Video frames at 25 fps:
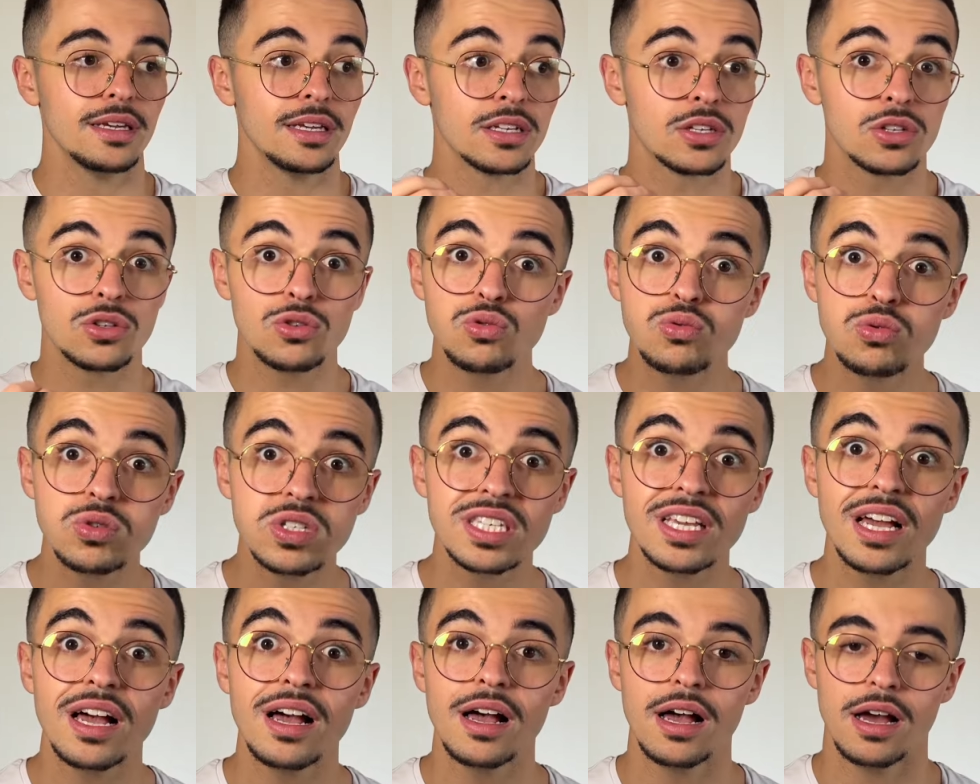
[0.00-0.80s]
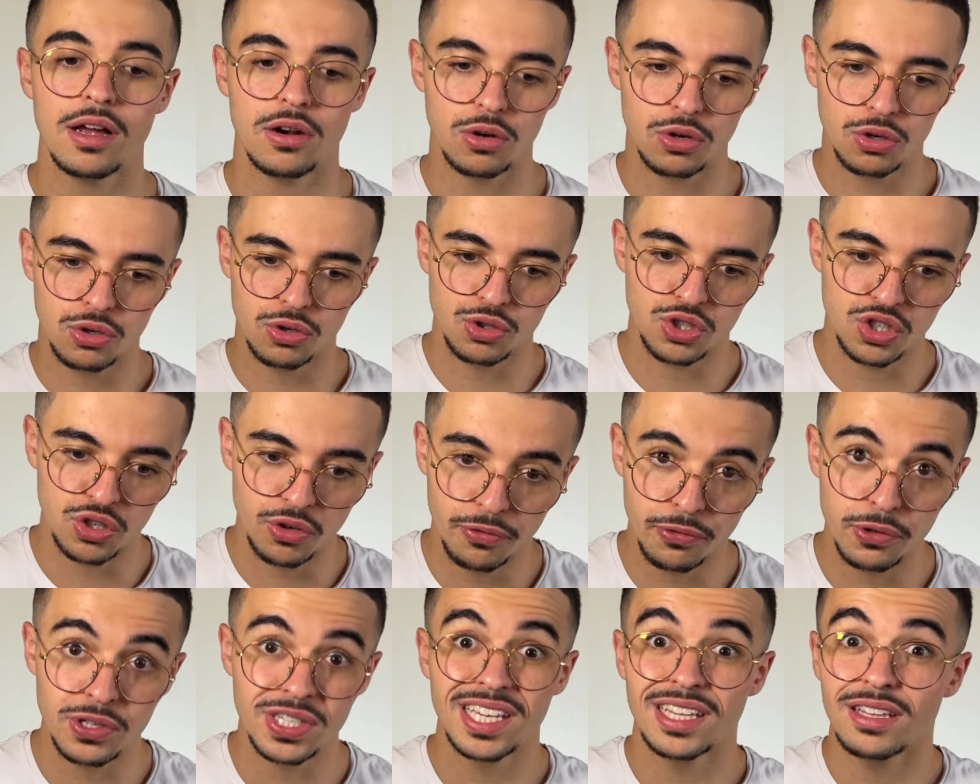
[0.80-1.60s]
Et tout ça alors que je
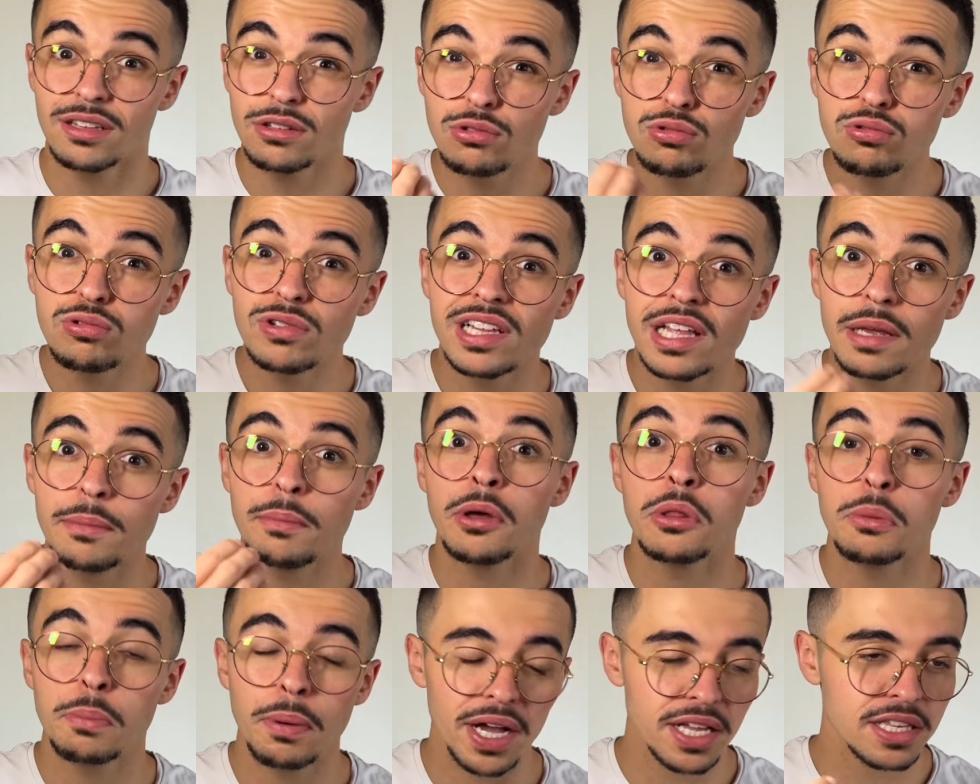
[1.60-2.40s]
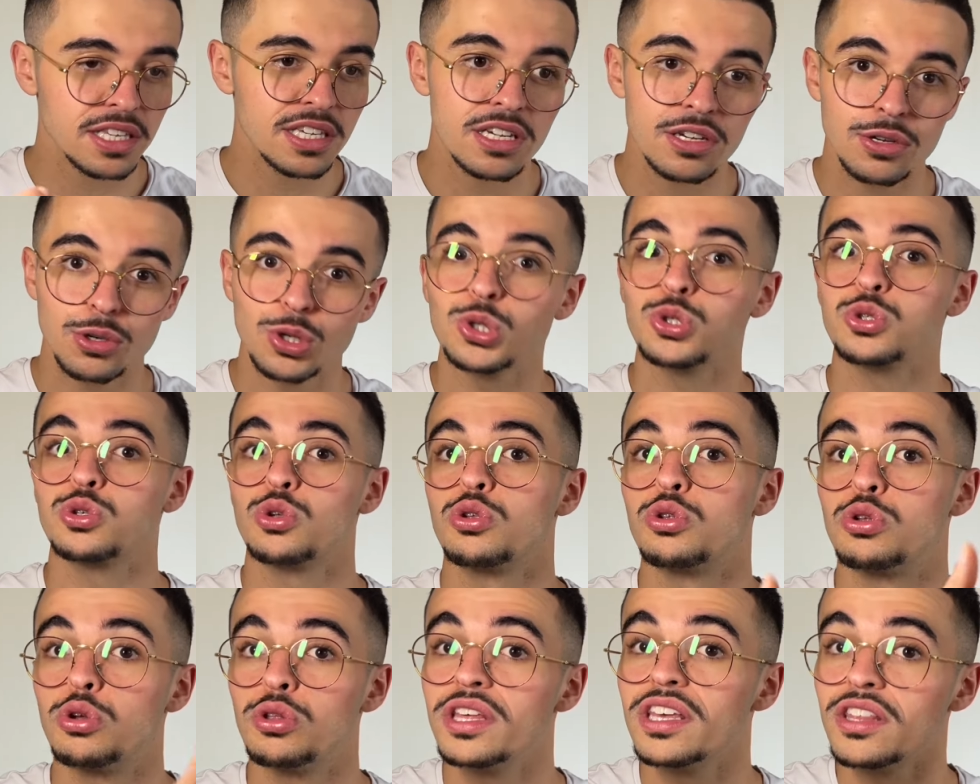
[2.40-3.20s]
faisais toutes les bonnes pratiques que je te
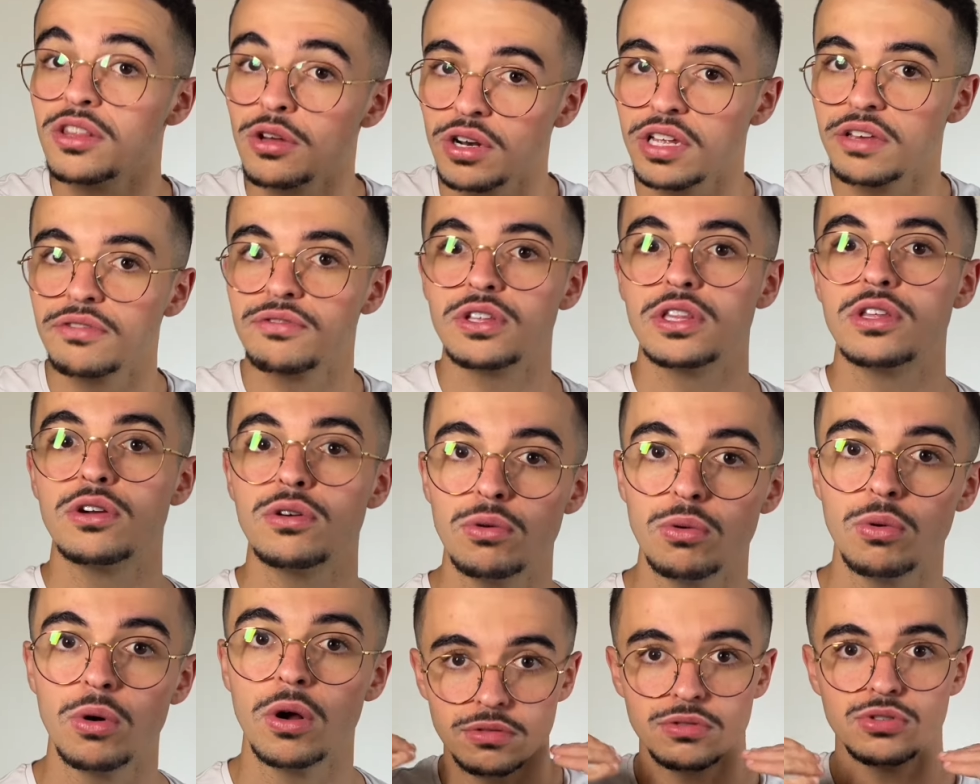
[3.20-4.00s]
donnais dans les vidéos.